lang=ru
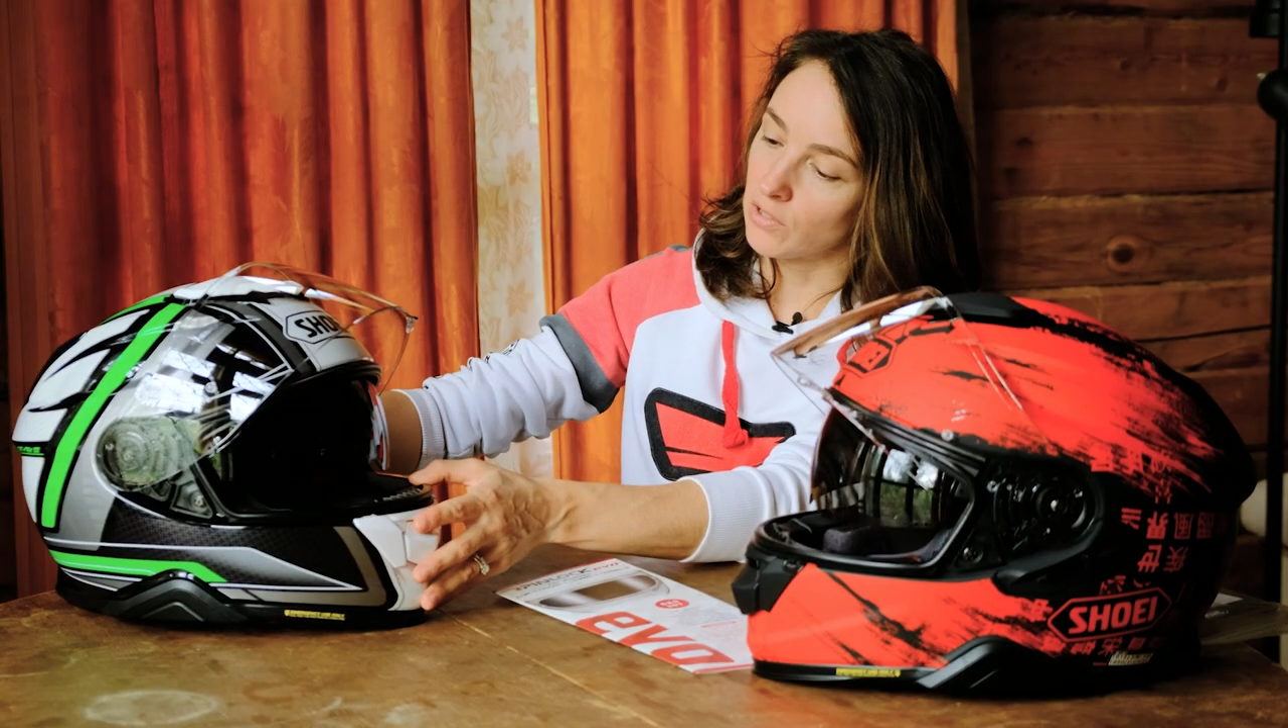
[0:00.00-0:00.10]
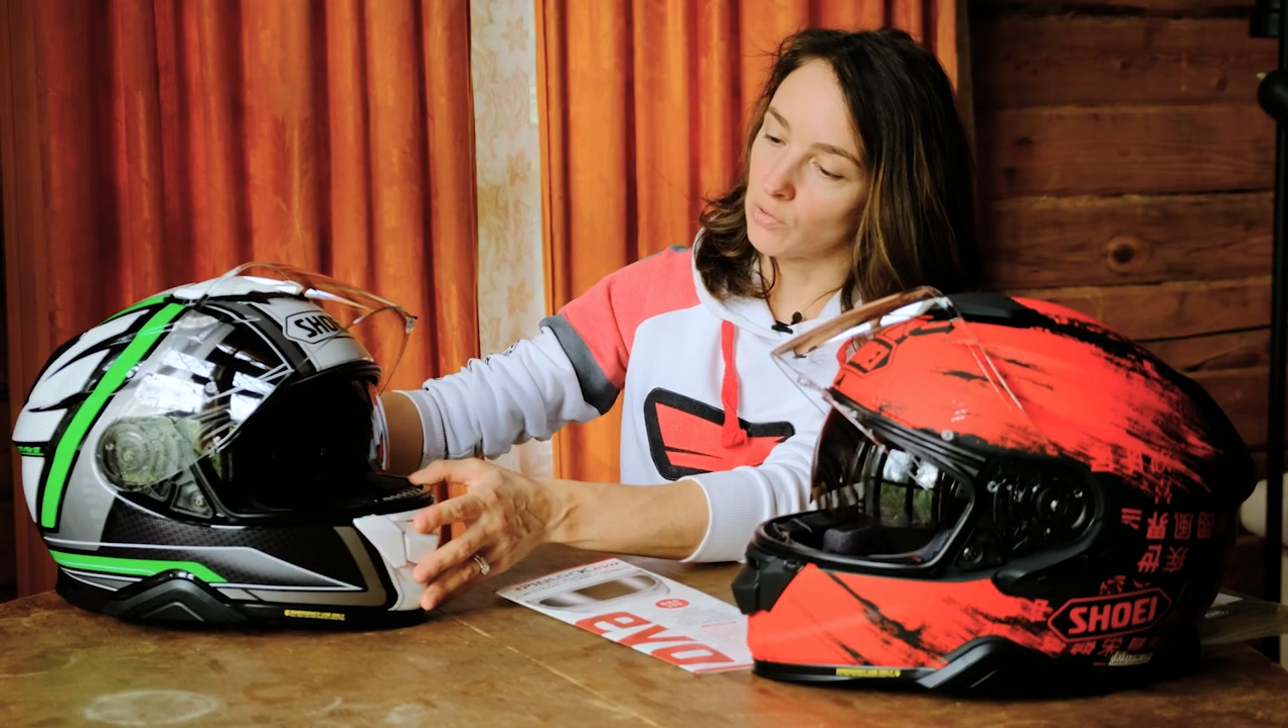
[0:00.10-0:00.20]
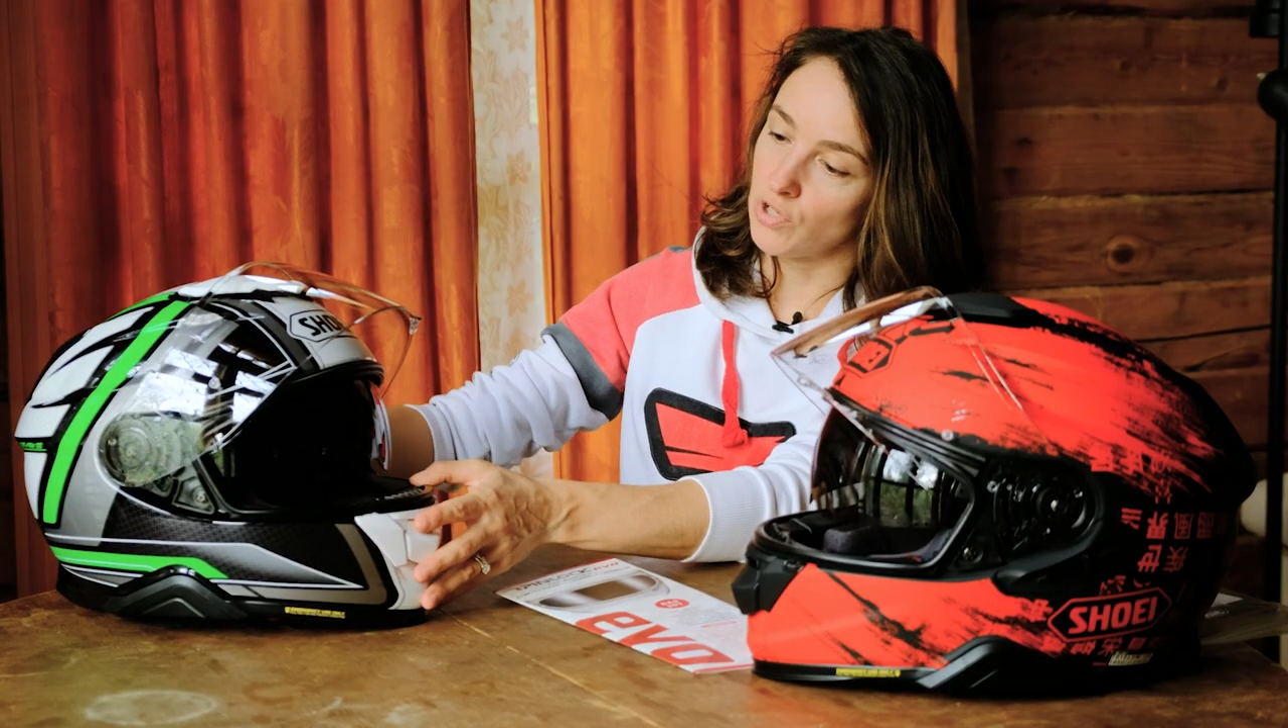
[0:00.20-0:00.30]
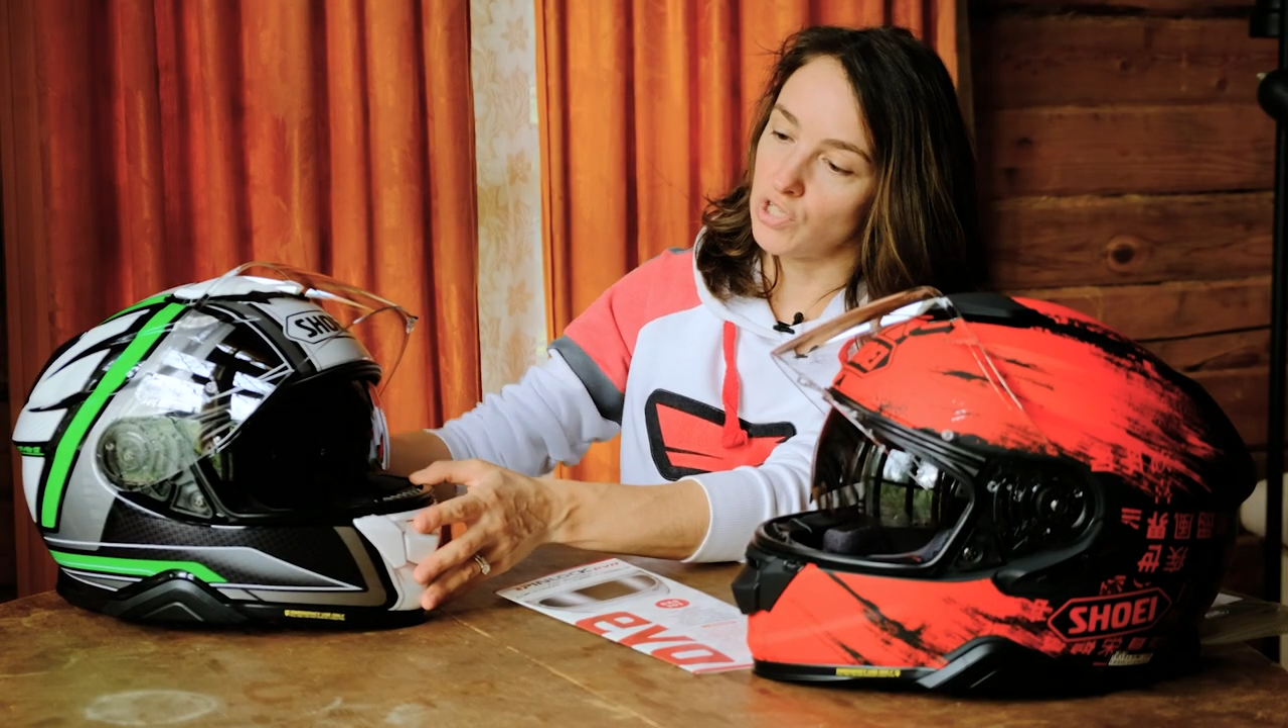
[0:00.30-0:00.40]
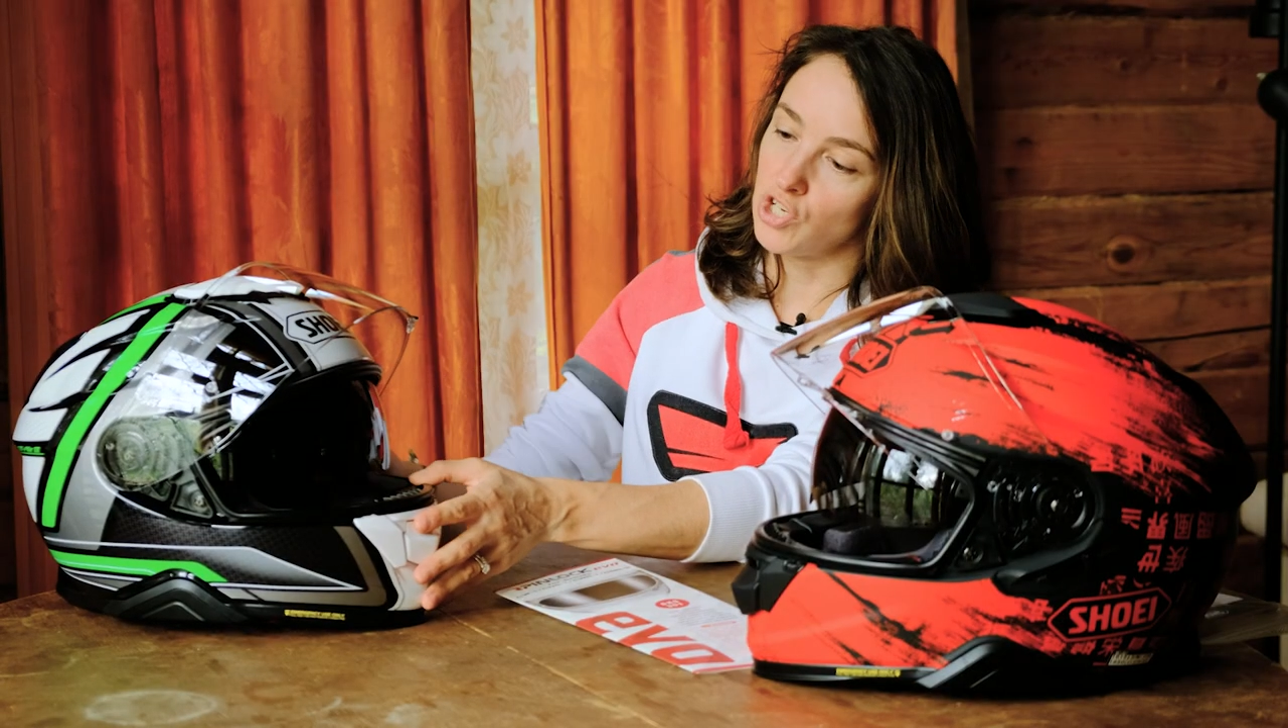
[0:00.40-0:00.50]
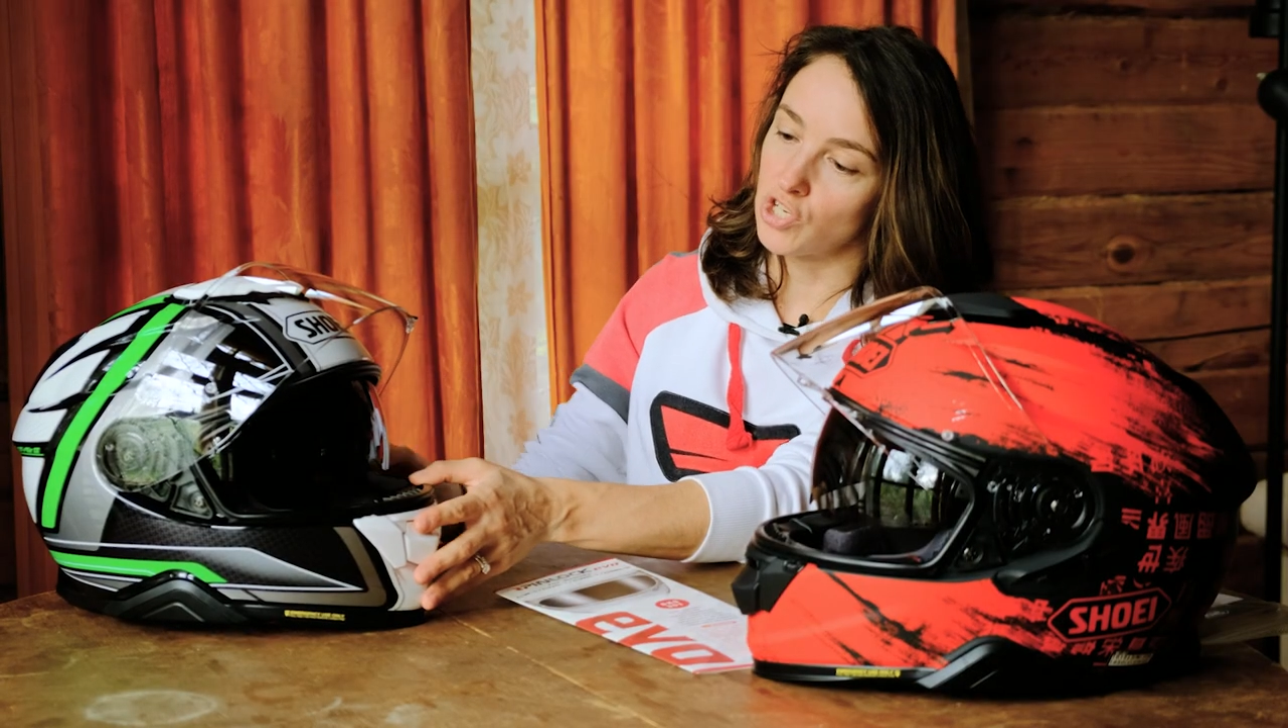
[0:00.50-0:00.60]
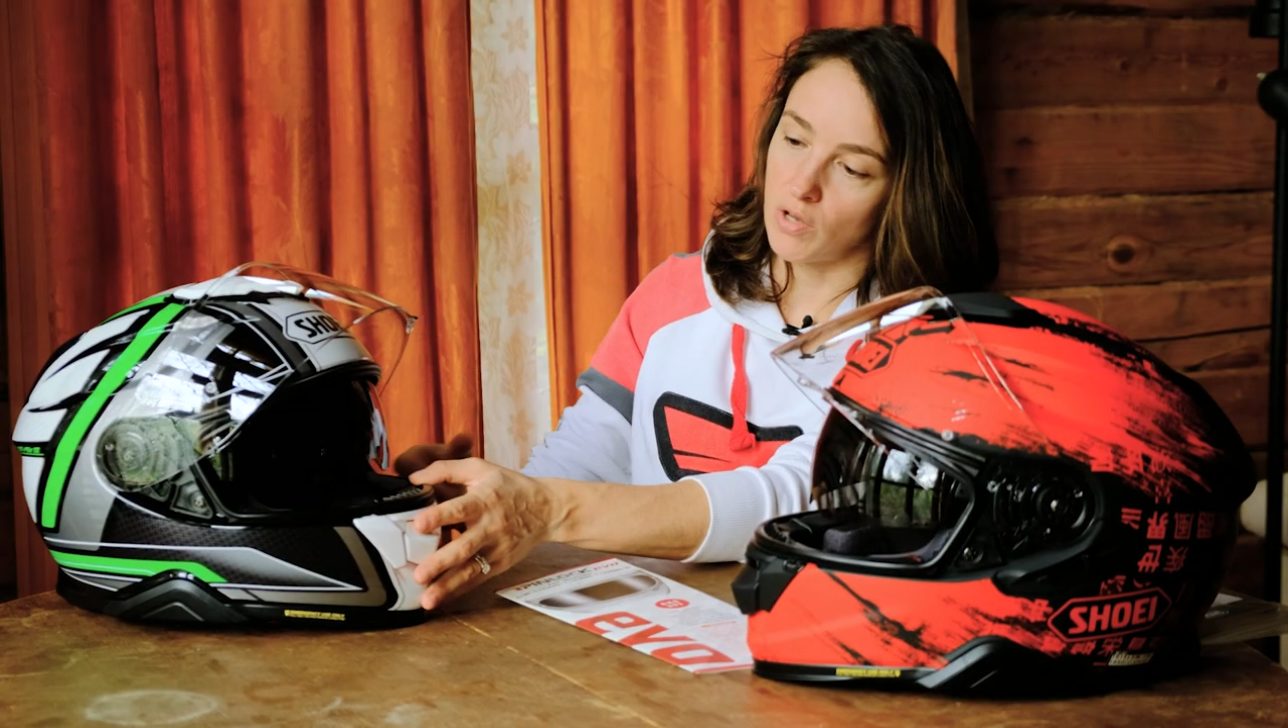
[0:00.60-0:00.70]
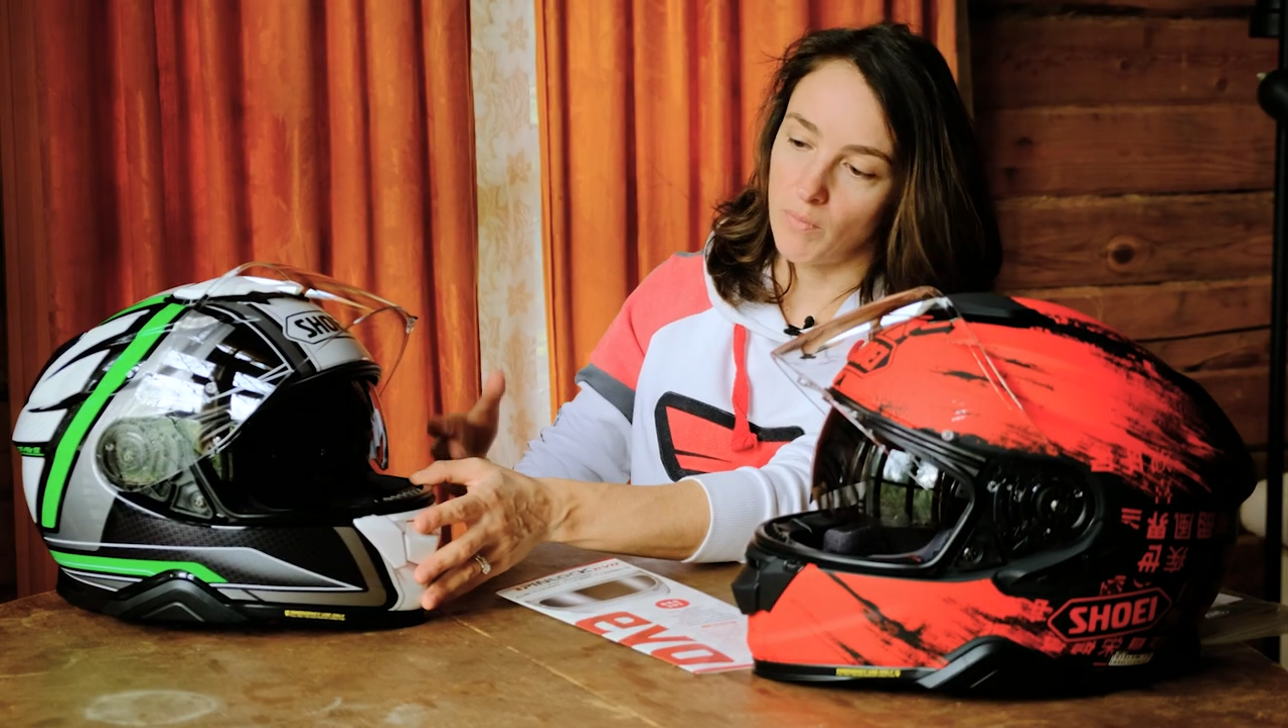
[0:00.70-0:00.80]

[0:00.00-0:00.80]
туристической